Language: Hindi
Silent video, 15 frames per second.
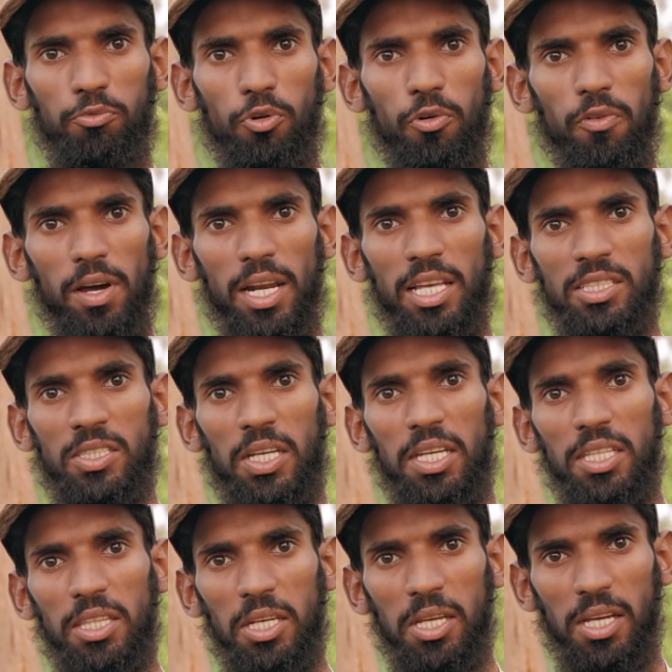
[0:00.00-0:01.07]
वो वाला
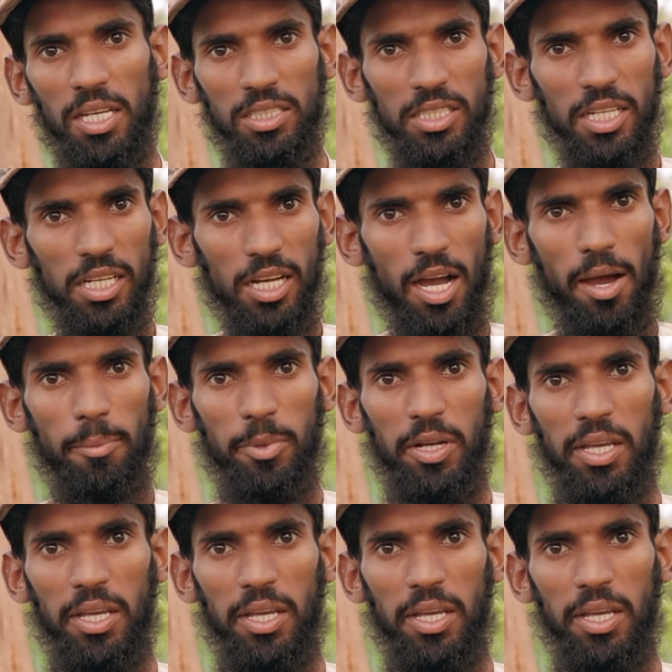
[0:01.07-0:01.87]
सही तरीके से काम